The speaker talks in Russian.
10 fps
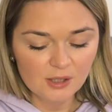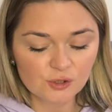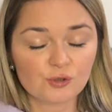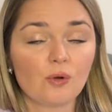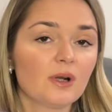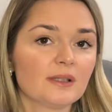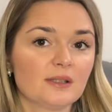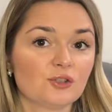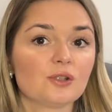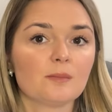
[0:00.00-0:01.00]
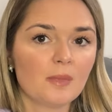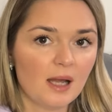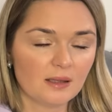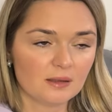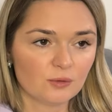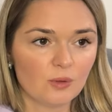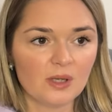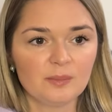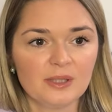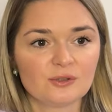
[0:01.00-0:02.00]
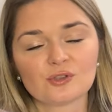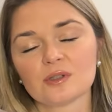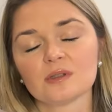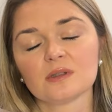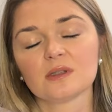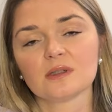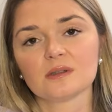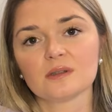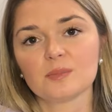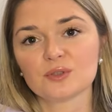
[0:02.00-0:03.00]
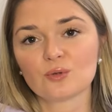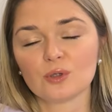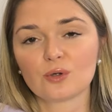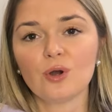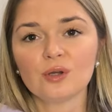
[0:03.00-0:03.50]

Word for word: что, конечно, мало. Но, опять же, э, поскольку